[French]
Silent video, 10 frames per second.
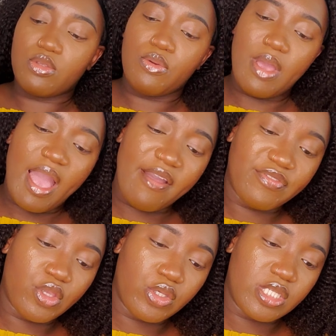de
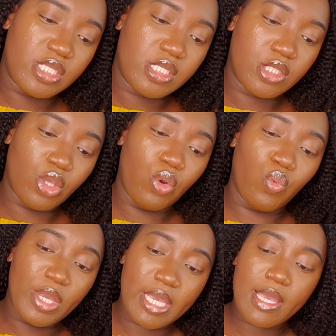After Sister
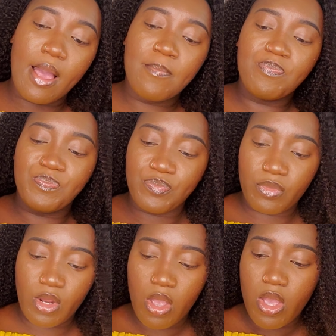Wig.
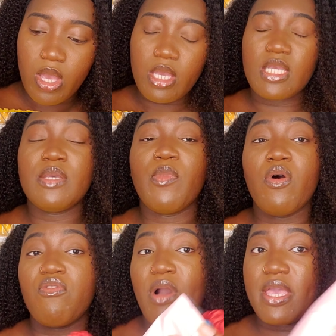Ils m'ont
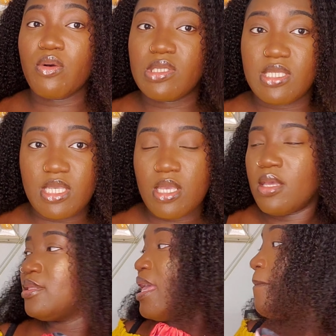envoyé aussi
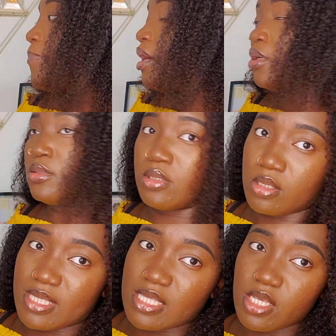des bandes.
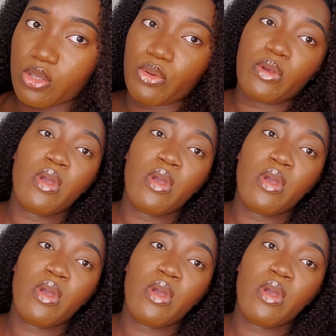C'est-à-dire que